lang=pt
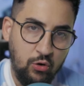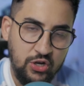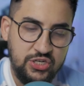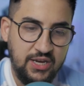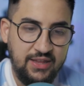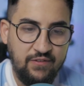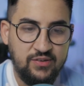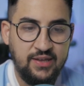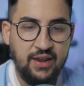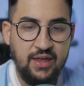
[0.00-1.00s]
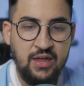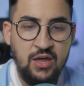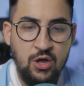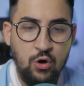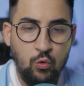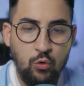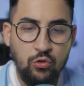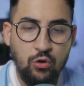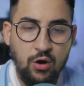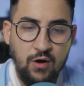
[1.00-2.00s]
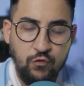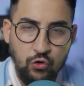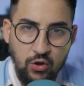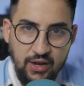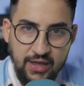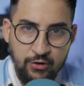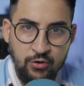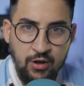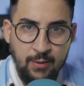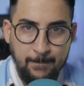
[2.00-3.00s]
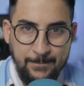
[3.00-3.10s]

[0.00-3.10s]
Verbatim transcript: e o Rocher deve ser aí o novo goleiro